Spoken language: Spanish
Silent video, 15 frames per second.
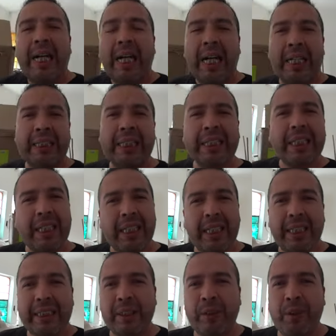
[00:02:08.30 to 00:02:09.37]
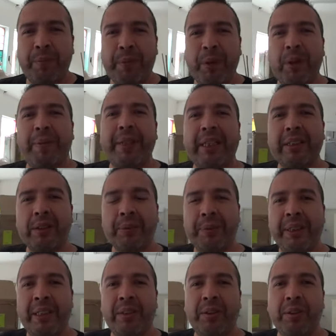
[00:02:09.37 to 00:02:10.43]
Así es que quédense conmigo a ver estos
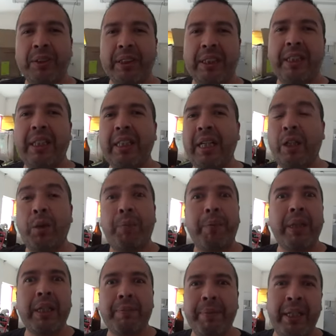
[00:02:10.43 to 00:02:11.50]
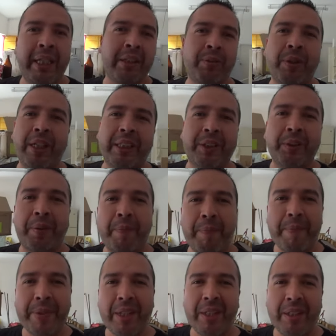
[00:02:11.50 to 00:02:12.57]
videos y acompáñenme en la inauguración.
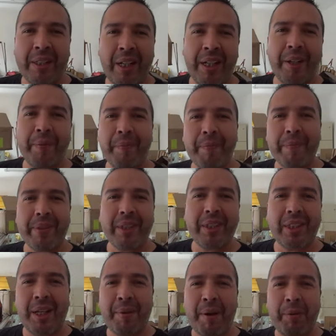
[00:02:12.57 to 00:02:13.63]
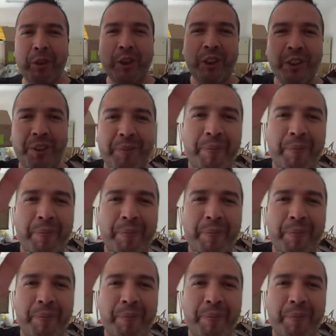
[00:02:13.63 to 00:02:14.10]
¿Sale? ¡Vamos!